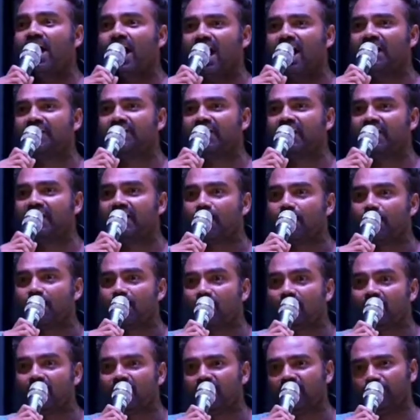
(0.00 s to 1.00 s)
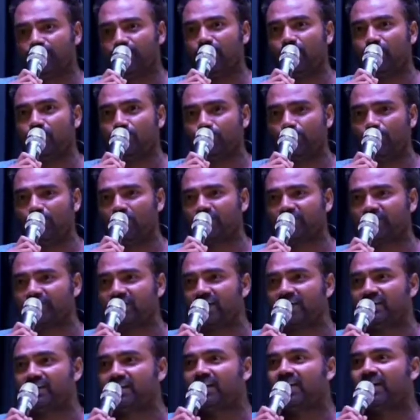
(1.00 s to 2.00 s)
ఆంధ్ర నంబర్ వన్ ఇన్ ఫ్రూట్
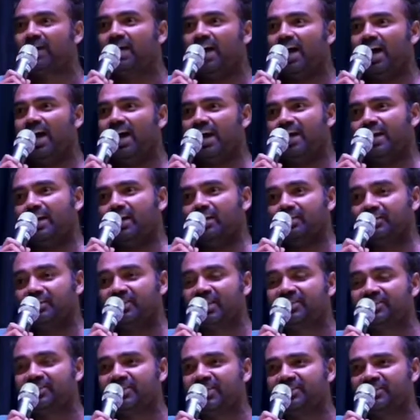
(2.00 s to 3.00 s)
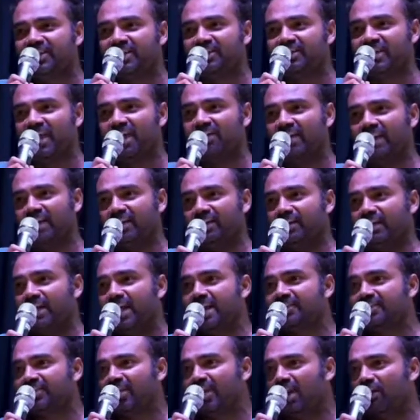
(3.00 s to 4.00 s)
ప్రొడక్షన్ అండ్ సిక్స్ సిక్స్టీ సెవెన్
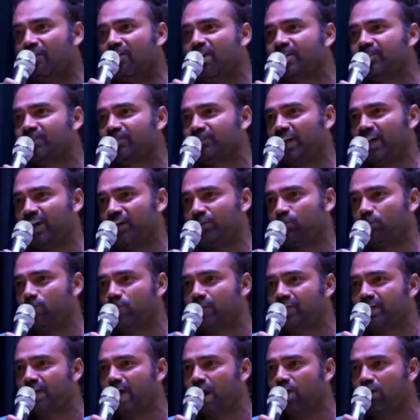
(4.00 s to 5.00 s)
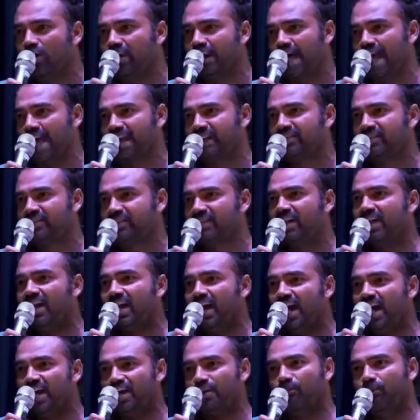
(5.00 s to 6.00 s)
నేషనల్ అవార్డ్స్ ఫర్ గుడ్ గవర్నెన్స్
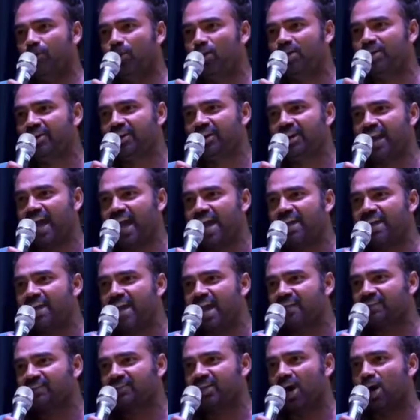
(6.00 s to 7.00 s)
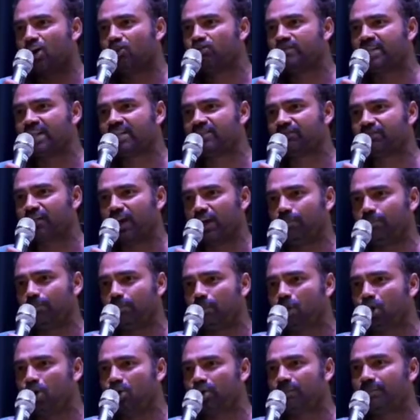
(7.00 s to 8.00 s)
అండ్ బుల్ట్ నైన్ ల్యాక్స్ హౌసెస్ ఫర్
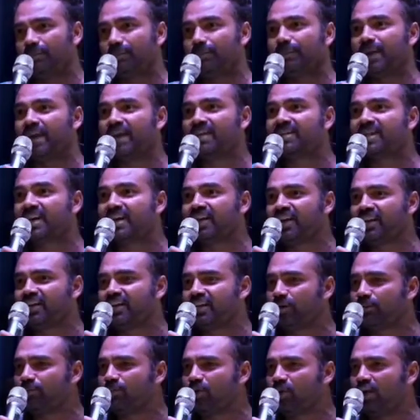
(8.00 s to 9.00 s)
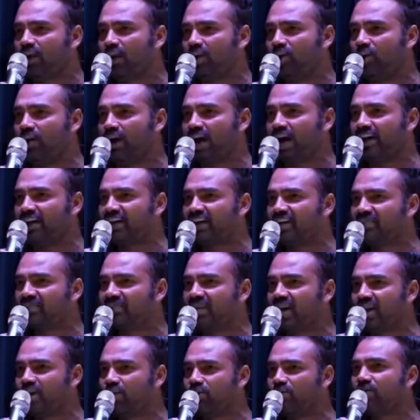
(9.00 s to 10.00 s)
పూర్ పేదరిక నిర్మూలనలో
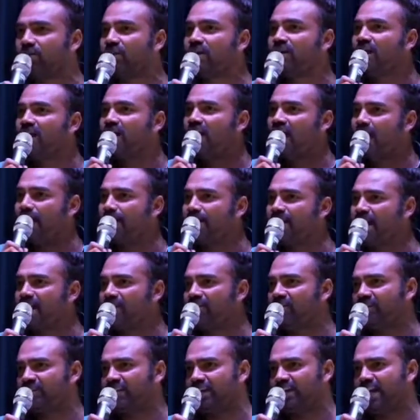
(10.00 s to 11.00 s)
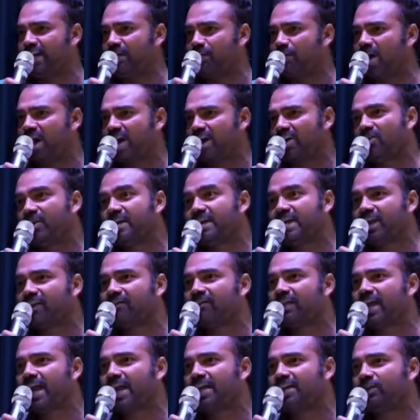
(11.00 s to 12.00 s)
అగ్రస్థానం అమరావతి నిర్మాణం
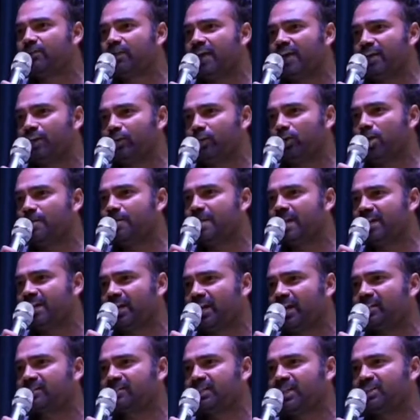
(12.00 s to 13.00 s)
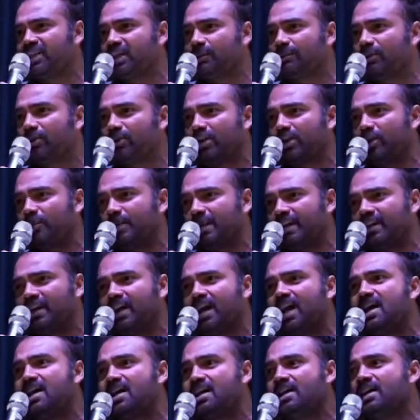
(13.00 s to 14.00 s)
ఇరవై ఐదు వేల కిలోమీటర్ల చదరపు
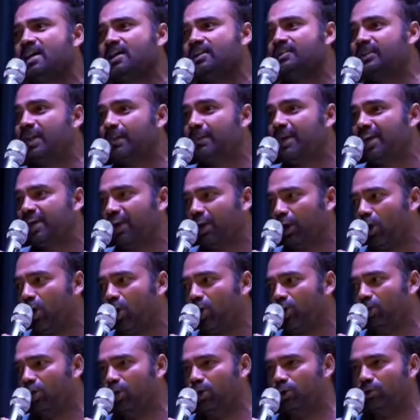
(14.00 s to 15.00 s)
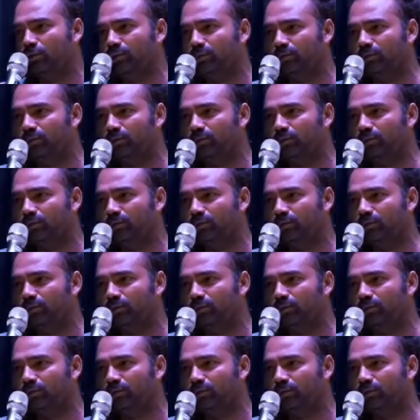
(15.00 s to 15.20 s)
కిలోమీటర్ల సిమెంట్ రోడ్లు